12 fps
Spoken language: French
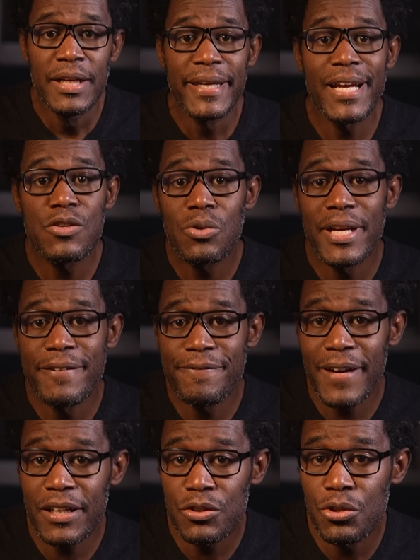Quels sont les
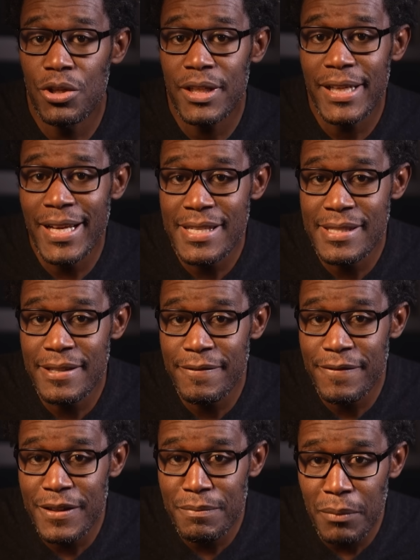facteurs et les
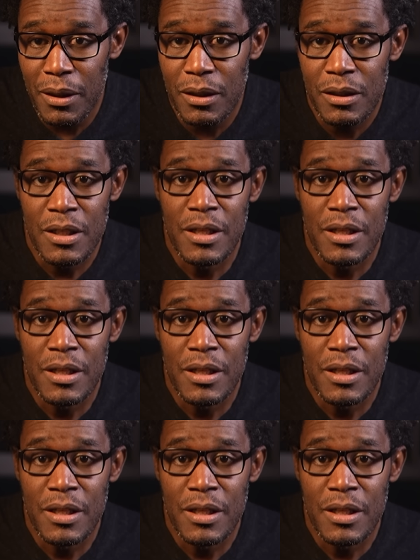événements